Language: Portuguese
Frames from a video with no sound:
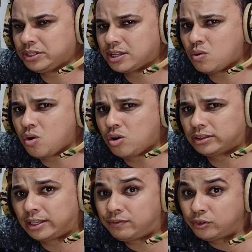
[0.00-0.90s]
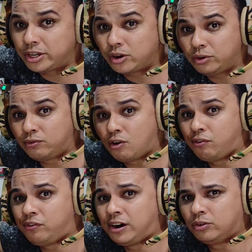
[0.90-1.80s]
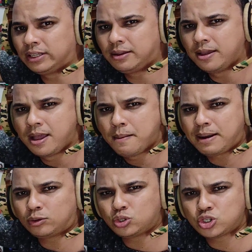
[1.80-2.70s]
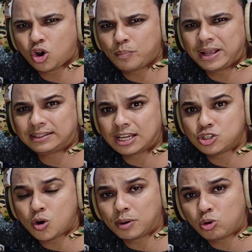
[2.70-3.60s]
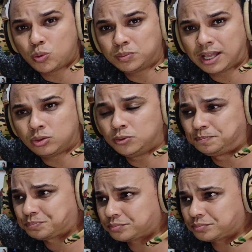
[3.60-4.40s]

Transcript: Então ontem fui eu e o Fofão, né, para o shopping atrás de comprar um computador.